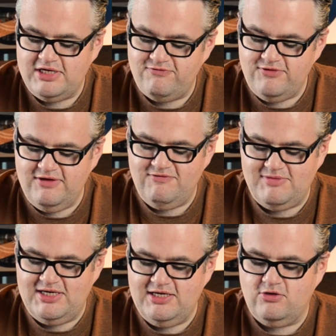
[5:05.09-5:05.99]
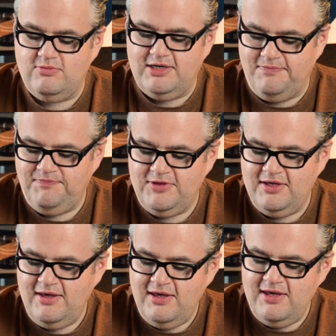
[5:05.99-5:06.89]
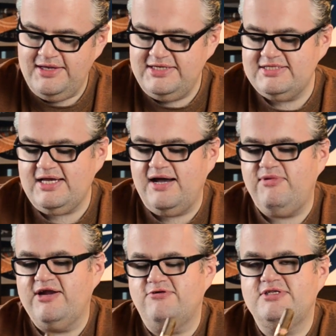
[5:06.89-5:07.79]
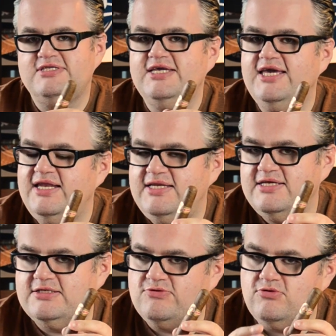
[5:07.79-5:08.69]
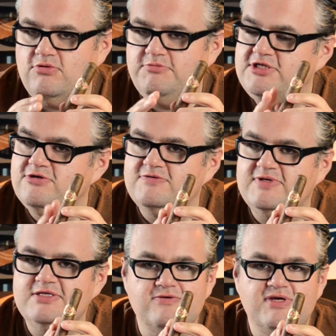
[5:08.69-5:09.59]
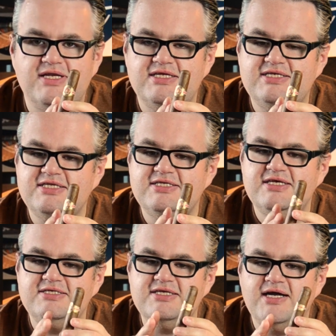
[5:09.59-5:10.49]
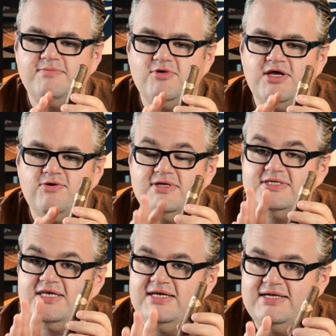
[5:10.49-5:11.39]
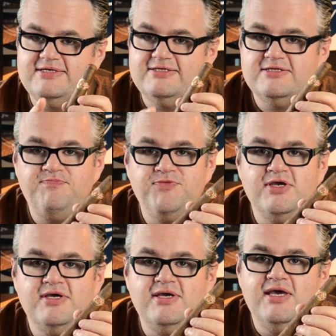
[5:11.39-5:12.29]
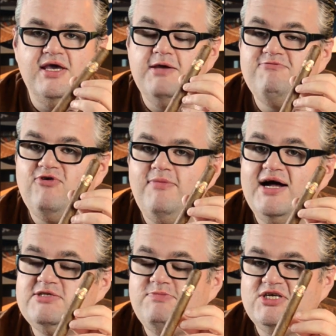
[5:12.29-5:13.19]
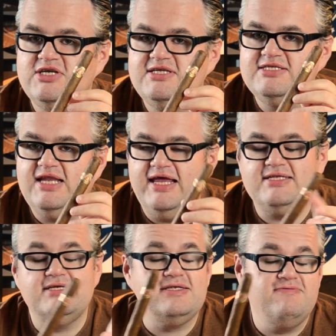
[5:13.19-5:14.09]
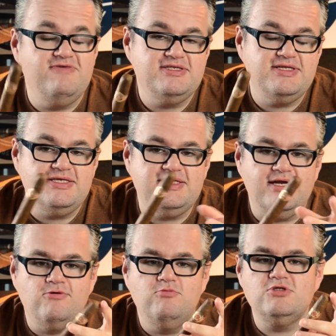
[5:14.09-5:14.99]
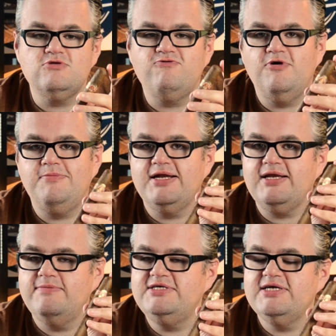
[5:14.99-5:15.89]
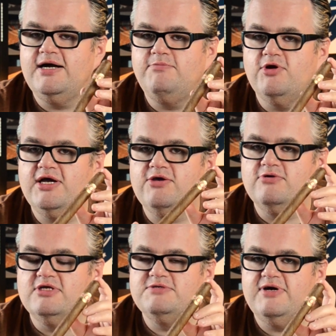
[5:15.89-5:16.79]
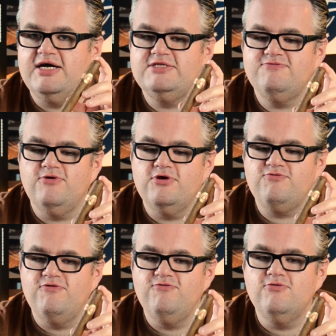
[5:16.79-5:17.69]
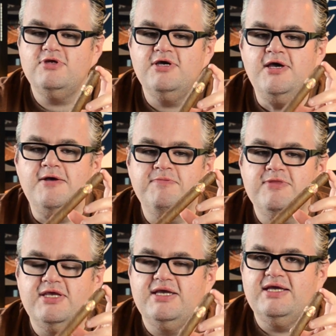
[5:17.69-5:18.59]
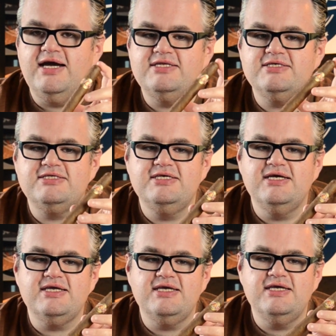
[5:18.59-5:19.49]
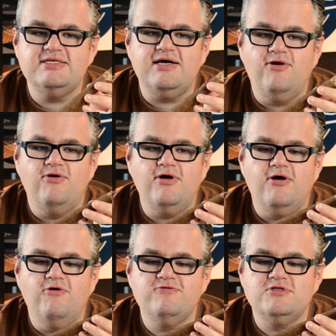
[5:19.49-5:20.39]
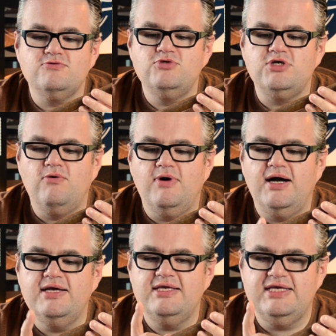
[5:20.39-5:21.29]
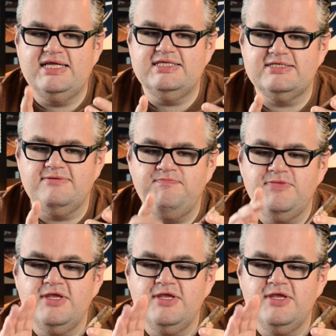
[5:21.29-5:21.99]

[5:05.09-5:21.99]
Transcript: Dafür gehen wir mal hier rüber. Diese Habanos, die kennt ihr so, beziehungsweise so ähnlich. Das hier ist die Ramona Jones Gigantes. Im Format Specially Selected, im Wesentlichen ein Robusto-Format, habe ich die Ramona Jones bereits für euch reviewed. Die Gigantes hier geht auch auf Zuschauer Jens.